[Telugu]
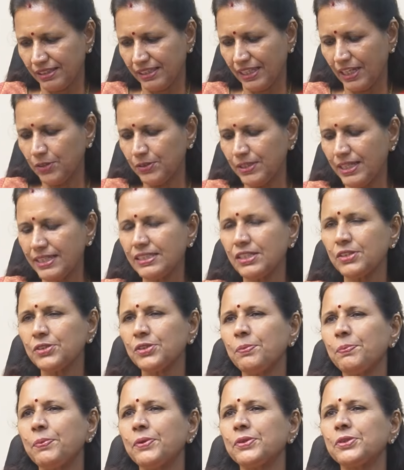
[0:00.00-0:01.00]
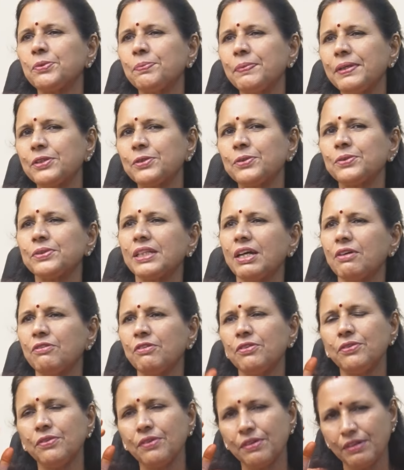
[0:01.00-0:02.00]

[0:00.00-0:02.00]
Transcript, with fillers: తెలుగుదేశంతో పొత్తు పెట్టుకుందాము